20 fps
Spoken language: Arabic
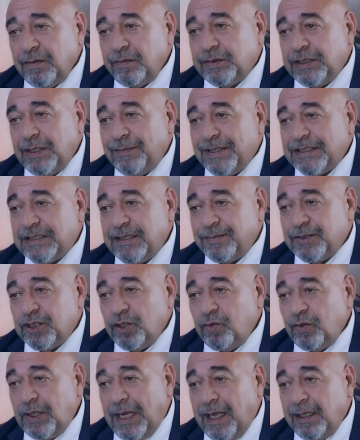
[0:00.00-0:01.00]
وتلبس لبس
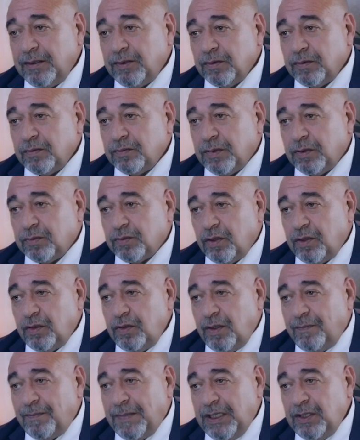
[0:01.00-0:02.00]
الاولاد وتطول
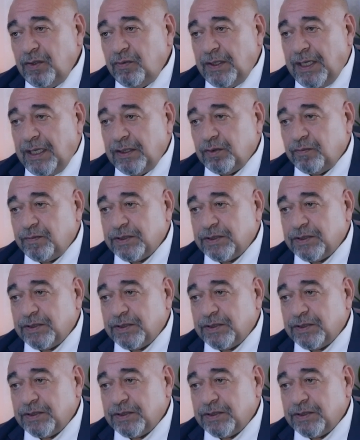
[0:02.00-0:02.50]
اليوم مع الاولاد